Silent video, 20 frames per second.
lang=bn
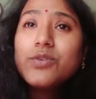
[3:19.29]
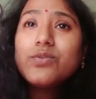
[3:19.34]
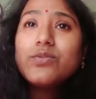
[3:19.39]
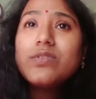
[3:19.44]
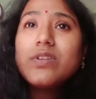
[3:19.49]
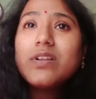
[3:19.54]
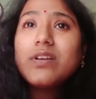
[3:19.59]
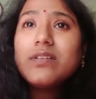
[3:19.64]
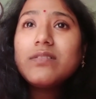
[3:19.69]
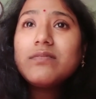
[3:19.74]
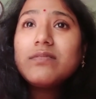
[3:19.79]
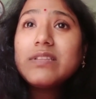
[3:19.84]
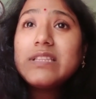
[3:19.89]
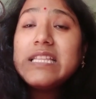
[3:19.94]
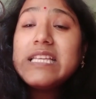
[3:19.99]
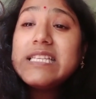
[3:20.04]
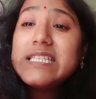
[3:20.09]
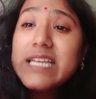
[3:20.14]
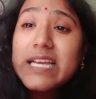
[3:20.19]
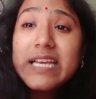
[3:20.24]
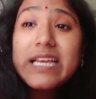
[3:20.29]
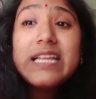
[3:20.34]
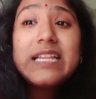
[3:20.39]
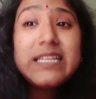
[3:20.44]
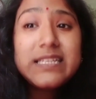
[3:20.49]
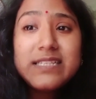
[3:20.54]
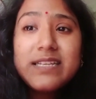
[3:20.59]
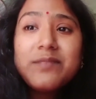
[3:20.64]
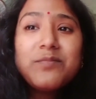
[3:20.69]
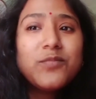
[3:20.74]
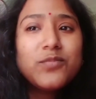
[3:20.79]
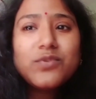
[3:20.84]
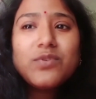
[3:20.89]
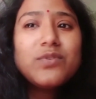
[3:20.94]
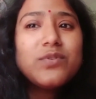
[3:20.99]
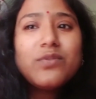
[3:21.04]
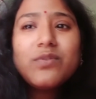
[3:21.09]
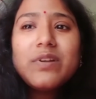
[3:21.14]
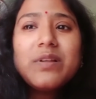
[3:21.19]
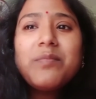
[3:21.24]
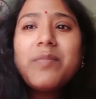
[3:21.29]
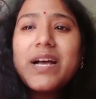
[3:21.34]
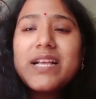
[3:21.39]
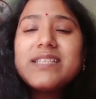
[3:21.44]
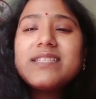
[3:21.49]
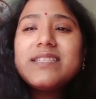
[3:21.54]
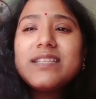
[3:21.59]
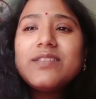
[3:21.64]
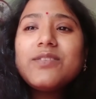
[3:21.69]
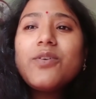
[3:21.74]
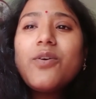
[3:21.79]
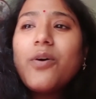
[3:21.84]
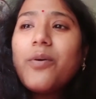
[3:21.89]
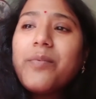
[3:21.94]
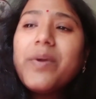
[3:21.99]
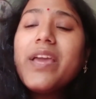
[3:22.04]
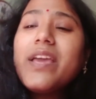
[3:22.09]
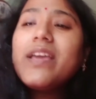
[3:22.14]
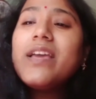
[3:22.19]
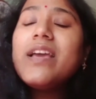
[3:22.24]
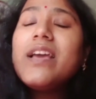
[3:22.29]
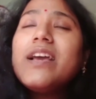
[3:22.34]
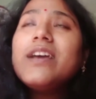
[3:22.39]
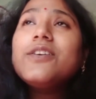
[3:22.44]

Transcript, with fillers: সুতরাং নিজেকে নিজের মতন করে বাঁচতে তো হবেই